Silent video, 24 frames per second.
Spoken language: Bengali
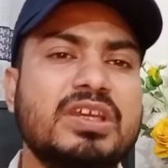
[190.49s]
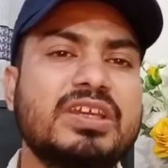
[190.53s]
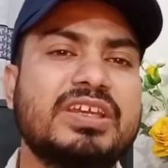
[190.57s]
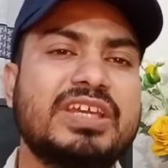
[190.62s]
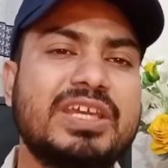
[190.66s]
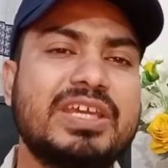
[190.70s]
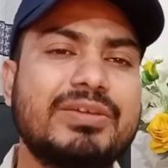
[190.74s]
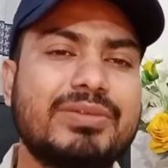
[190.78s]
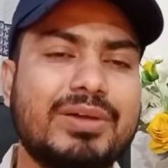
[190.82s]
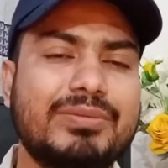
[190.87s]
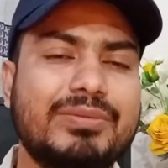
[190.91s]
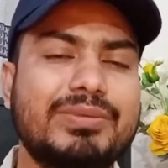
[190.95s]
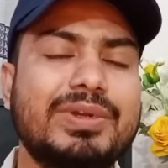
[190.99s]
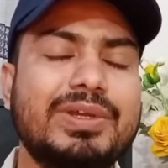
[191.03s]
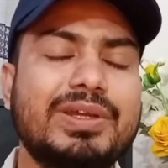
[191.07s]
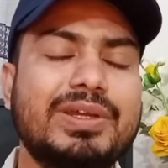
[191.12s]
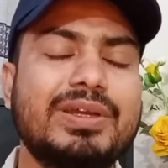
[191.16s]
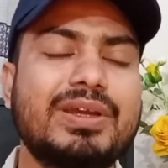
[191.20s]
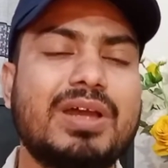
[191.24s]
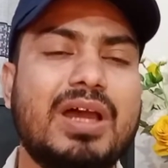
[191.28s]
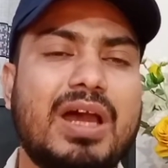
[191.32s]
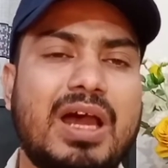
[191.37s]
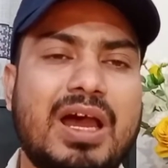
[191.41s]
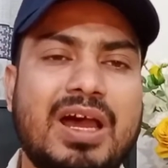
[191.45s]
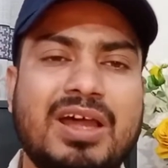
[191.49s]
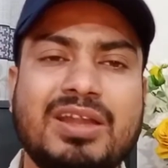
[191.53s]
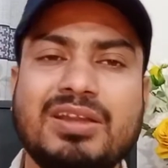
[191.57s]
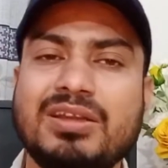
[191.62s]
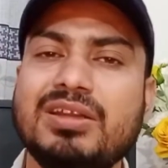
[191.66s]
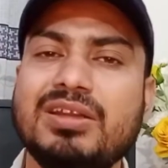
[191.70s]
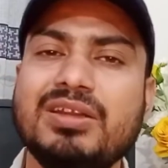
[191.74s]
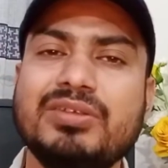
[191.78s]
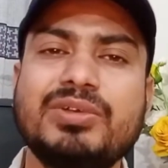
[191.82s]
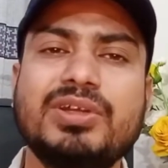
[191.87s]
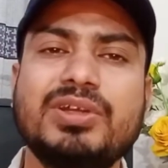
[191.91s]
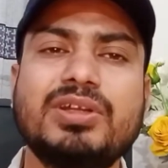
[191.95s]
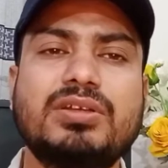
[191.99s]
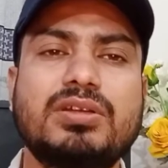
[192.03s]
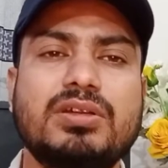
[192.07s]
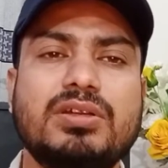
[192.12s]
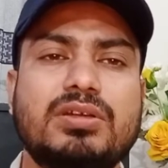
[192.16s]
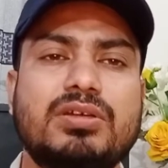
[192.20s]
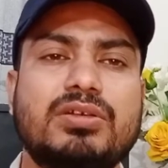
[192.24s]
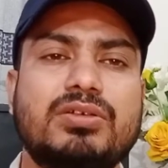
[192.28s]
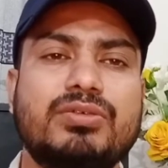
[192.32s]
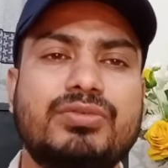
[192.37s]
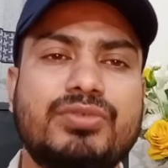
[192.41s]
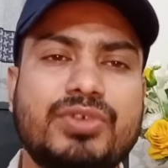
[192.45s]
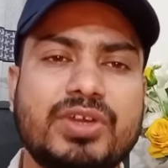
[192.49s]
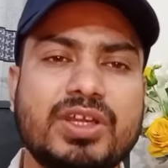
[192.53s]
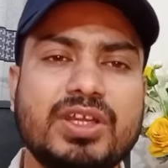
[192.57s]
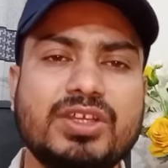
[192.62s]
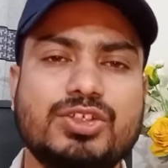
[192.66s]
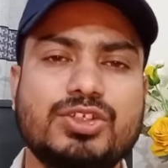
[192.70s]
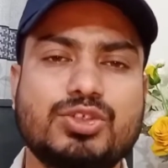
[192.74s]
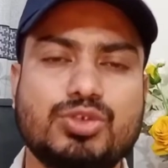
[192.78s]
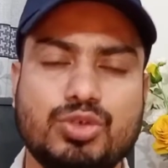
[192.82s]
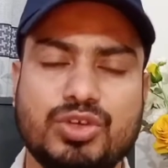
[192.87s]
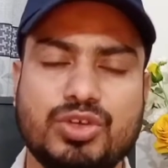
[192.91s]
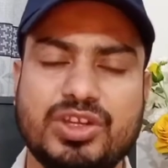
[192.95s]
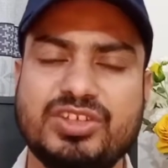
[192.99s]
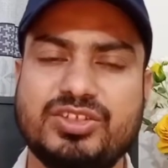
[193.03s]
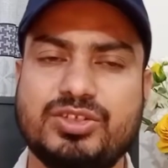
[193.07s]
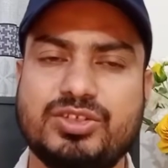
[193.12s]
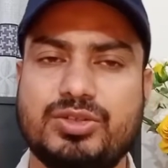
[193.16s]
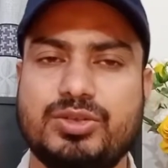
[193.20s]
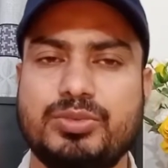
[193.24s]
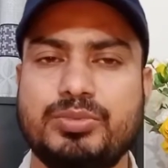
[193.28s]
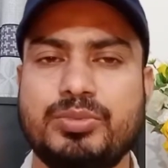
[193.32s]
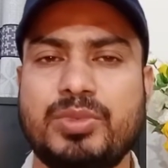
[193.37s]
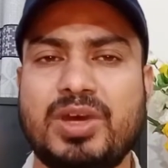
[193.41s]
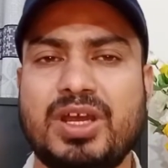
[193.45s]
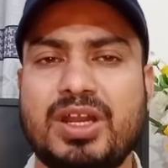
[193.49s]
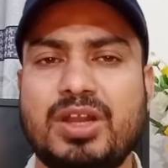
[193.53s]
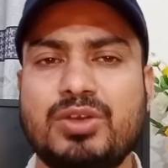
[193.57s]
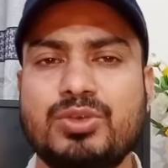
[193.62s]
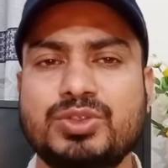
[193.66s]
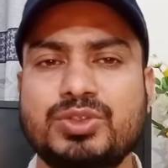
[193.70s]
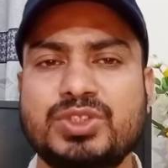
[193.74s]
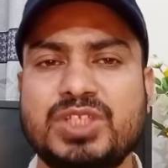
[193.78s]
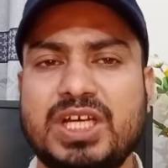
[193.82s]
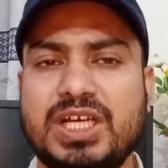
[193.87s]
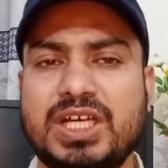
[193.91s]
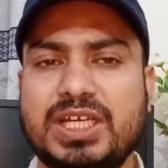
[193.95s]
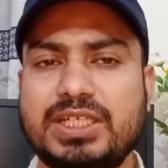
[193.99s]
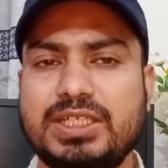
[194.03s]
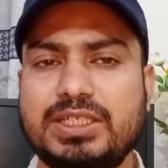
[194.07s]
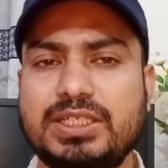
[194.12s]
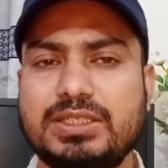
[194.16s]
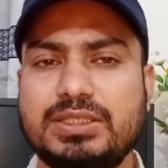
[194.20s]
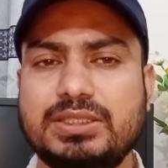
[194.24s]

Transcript: কিভাবে আনলিমিট ফ্রি স্টোরেজ বাড়ানো যায়